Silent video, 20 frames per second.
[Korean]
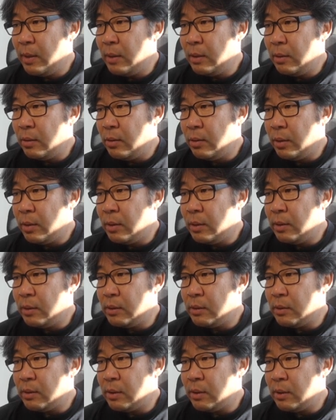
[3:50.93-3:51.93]
여기는
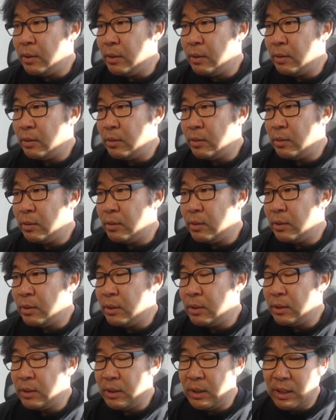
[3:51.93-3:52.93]
이제
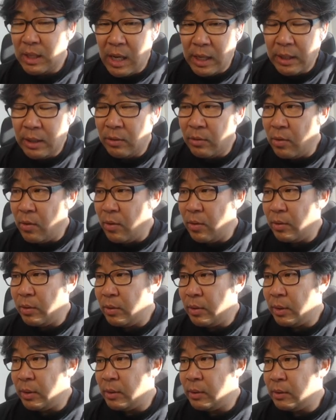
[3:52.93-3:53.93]
식탁이 있고
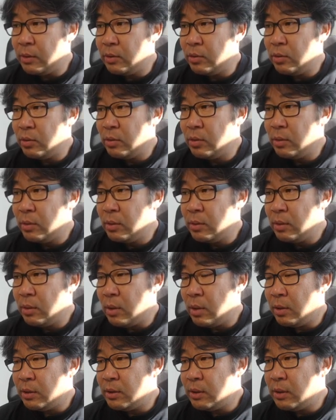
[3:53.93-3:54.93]
여기는
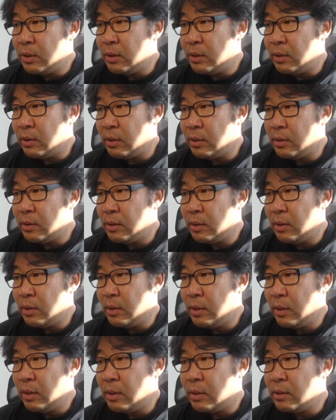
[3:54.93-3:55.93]
거실이 있는 거죠.
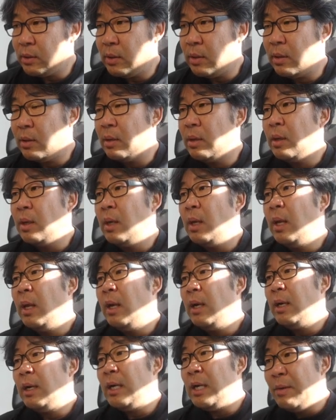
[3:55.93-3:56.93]
그래서
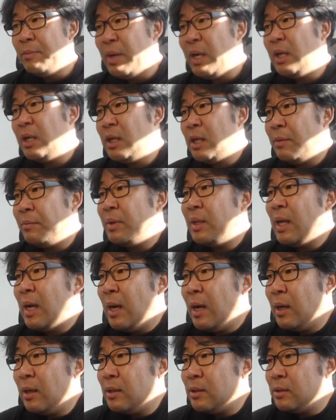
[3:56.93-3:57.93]
리빙이
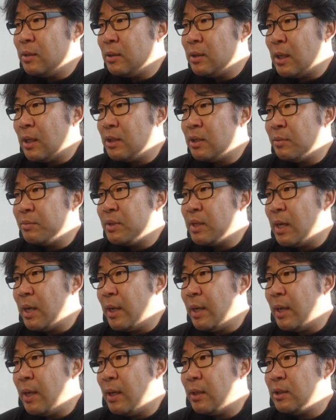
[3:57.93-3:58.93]
됩니다. 그래서
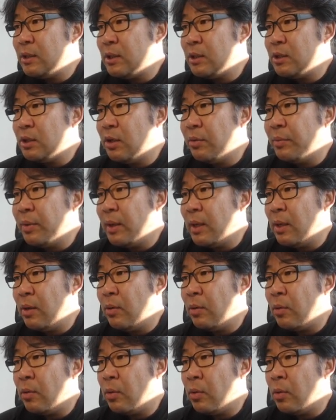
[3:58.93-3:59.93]
4.4에 7.2에
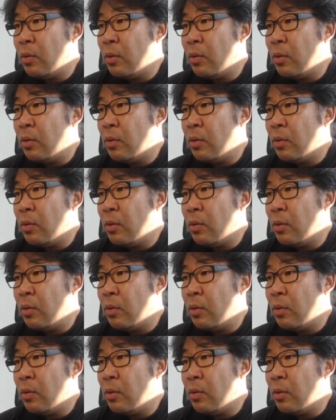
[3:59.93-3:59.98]
여러